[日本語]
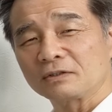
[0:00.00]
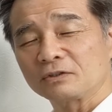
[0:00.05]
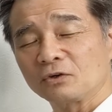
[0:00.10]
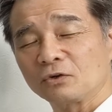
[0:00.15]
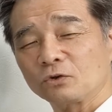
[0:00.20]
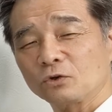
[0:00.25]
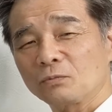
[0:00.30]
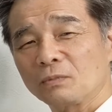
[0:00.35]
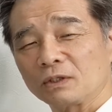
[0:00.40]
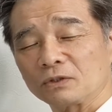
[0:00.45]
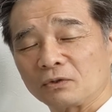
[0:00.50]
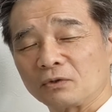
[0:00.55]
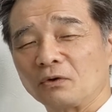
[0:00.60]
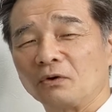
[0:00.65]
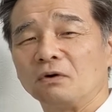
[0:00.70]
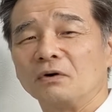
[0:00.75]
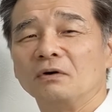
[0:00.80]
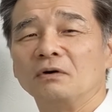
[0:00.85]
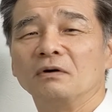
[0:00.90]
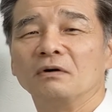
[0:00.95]
そのトマトの
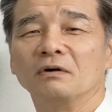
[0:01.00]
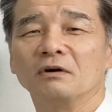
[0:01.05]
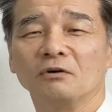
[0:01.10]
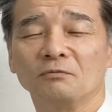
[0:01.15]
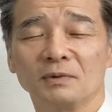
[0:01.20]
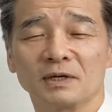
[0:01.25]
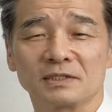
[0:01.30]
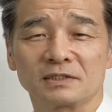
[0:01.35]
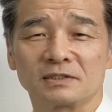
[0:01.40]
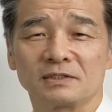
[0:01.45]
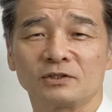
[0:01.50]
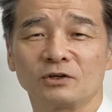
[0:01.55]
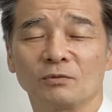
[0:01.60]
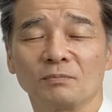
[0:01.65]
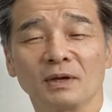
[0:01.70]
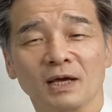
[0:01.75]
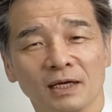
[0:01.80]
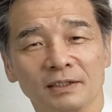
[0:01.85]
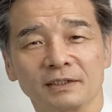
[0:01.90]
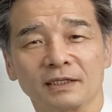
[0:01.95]
お祭りを
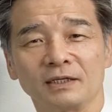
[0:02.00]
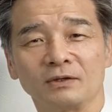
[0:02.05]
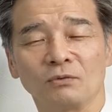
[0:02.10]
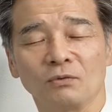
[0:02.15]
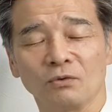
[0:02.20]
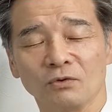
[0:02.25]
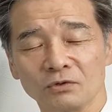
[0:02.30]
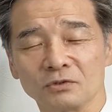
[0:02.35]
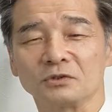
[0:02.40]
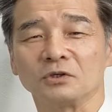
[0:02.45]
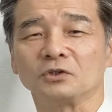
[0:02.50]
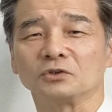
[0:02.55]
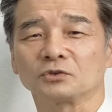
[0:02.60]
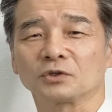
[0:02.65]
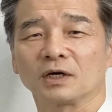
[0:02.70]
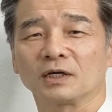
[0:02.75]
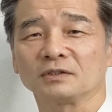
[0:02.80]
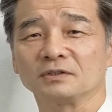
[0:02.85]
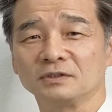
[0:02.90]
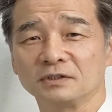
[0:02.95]
目当てに多くの
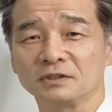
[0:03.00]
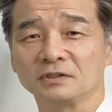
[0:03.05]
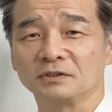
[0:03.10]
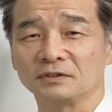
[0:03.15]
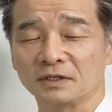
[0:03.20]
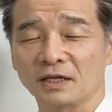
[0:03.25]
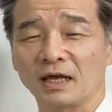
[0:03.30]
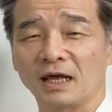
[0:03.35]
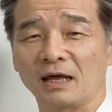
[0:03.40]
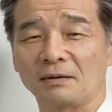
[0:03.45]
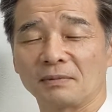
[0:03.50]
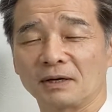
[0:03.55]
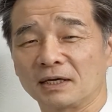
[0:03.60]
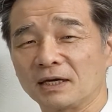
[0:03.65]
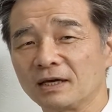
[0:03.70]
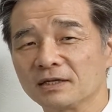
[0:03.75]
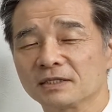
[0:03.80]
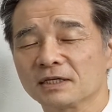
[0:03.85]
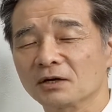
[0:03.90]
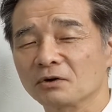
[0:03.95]
人が来るので、まあ、
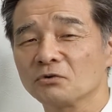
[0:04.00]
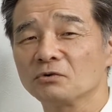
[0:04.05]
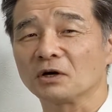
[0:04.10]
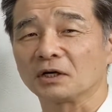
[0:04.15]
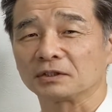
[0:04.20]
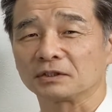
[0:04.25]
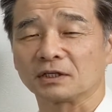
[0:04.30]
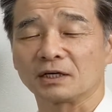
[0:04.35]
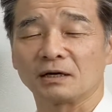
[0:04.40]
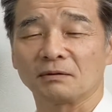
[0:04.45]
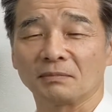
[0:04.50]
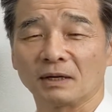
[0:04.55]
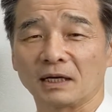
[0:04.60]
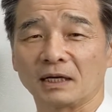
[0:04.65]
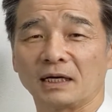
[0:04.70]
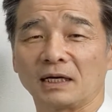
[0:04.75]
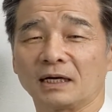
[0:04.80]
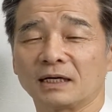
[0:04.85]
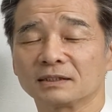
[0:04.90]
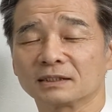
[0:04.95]
経済効果っていうのは、
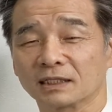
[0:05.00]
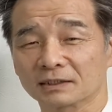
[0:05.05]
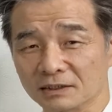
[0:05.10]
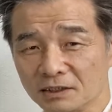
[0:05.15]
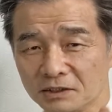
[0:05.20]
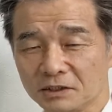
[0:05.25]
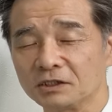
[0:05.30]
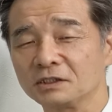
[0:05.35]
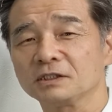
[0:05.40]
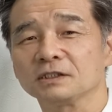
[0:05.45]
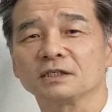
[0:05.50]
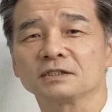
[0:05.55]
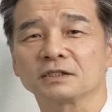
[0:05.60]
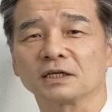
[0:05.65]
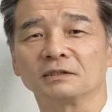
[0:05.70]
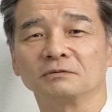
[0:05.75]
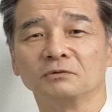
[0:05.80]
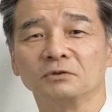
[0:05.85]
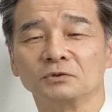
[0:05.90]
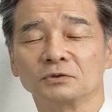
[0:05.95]
まあ、たった1日です
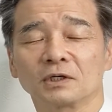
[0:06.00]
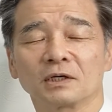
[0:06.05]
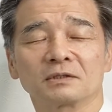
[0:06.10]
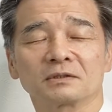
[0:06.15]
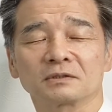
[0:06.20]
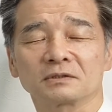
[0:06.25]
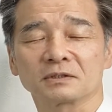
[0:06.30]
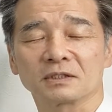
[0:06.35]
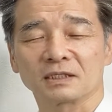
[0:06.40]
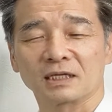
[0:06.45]
けれどもそれは